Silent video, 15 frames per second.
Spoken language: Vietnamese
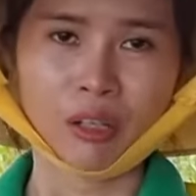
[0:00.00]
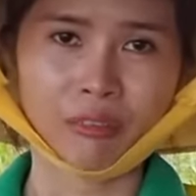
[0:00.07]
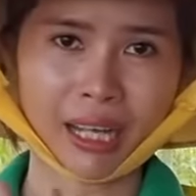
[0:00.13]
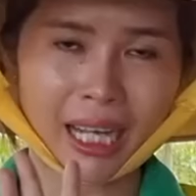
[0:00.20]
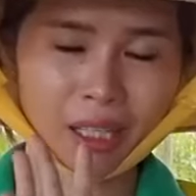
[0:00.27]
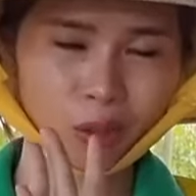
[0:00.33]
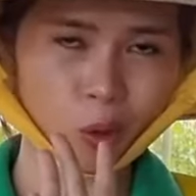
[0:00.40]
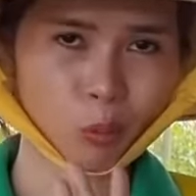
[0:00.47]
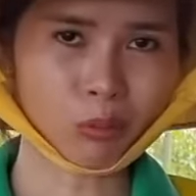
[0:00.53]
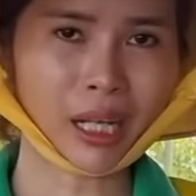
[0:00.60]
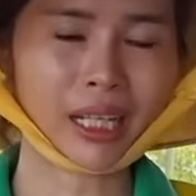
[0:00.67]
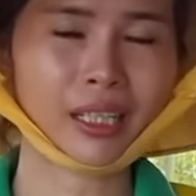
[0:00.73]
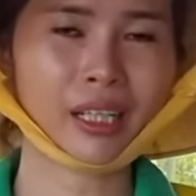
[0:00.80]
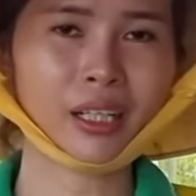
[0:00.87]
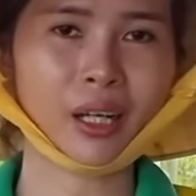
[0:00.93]
Và cũng
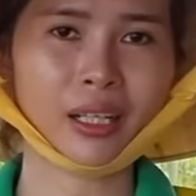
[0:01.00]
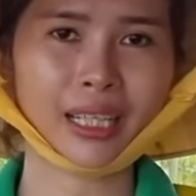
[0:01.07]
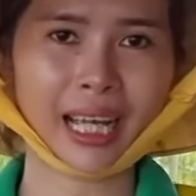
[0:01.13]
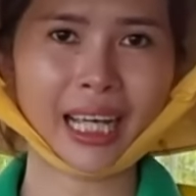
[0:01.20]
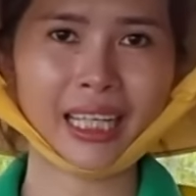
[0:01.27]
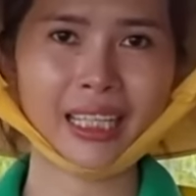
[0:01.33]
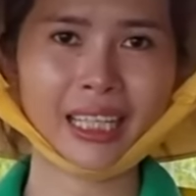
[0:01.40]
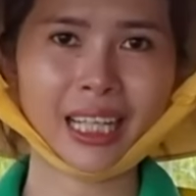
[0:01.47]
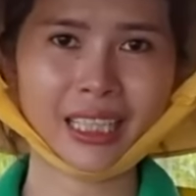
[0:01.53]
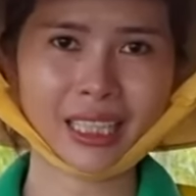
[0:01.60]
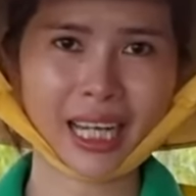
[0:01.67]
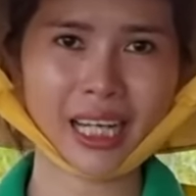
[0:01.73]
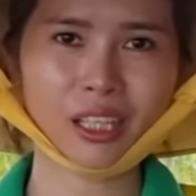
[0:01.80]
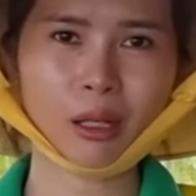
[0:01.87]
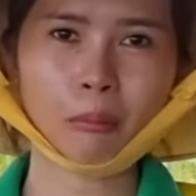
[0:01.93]
là những loại cây cái
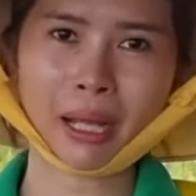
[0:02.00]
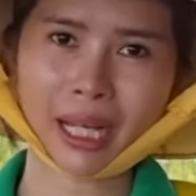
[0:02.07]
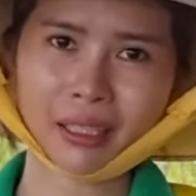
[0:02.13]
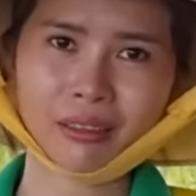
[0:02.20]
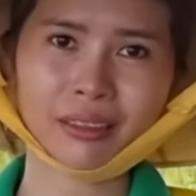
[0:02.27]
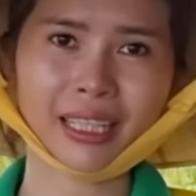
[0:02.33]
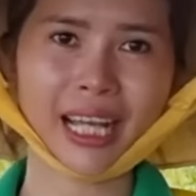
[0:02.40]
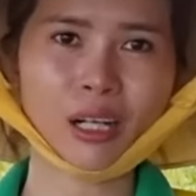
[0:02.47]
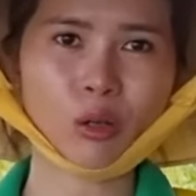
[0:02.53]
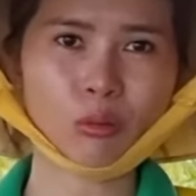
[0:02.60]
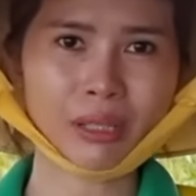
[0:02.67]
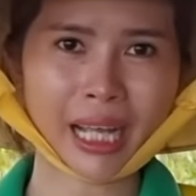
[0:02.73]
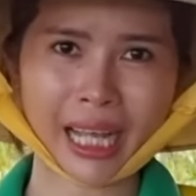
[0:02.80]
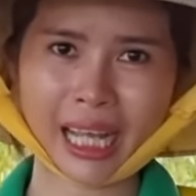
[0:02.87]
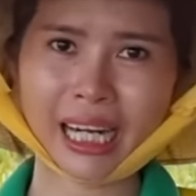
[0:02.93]
trái nó bán được giá
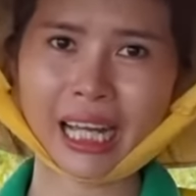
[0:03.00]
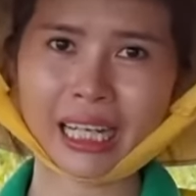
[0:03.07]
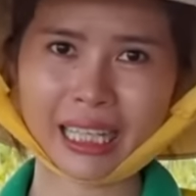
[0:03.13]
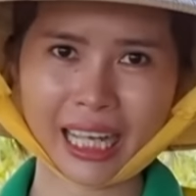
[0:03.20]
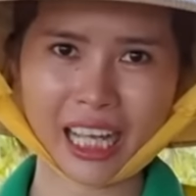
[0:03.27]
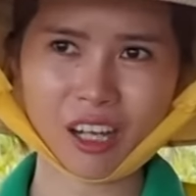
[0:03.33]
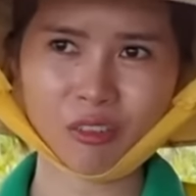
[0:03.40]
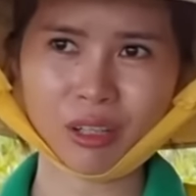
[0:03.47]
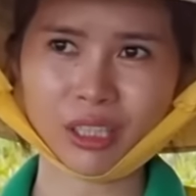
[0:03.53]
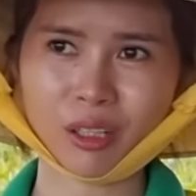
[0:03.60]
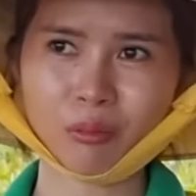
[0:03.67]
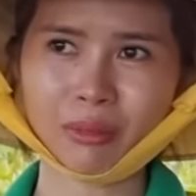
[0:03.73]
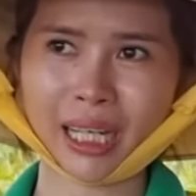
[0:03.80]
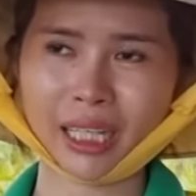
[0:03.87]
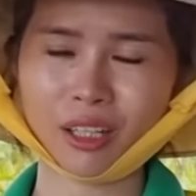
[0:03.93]
cũng khá là cao, và
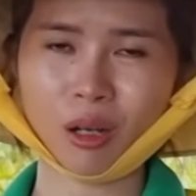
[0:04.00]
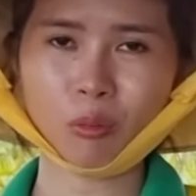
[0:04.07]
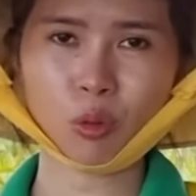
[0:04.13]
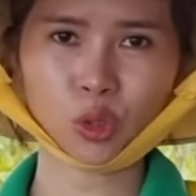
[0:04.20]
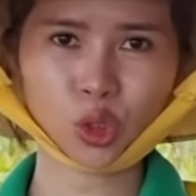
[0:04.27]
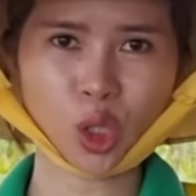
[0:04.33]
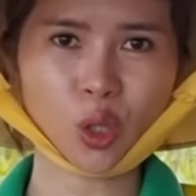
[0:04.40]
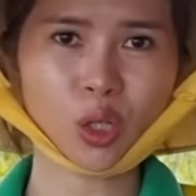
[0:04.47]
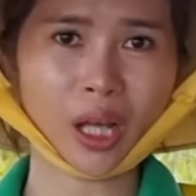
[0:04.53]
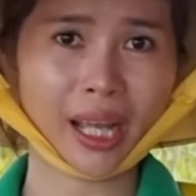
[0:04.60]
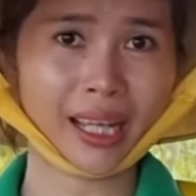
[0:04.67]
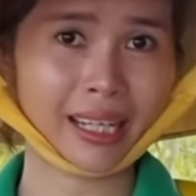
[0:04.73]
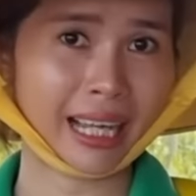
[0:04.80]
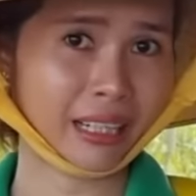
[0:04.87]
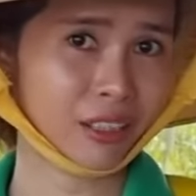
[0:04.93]
trong này có một số
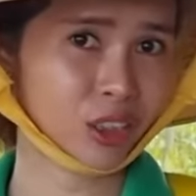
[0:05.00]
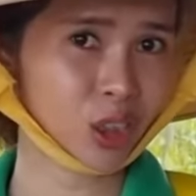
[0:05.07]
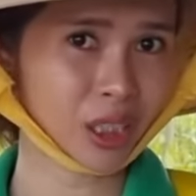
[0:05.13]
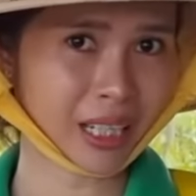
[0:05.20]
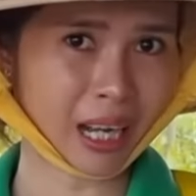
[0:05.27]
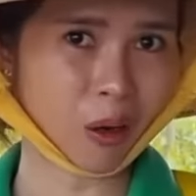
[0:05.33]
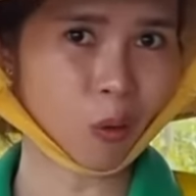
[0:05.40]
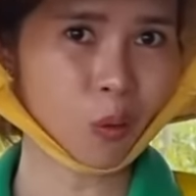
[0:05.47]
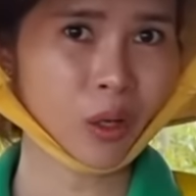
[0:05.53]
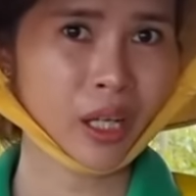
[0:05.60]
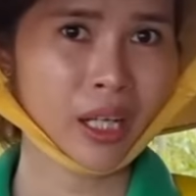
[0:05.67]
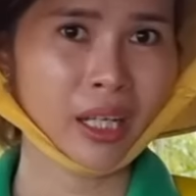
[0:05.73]
loại đã được xuất khẩu.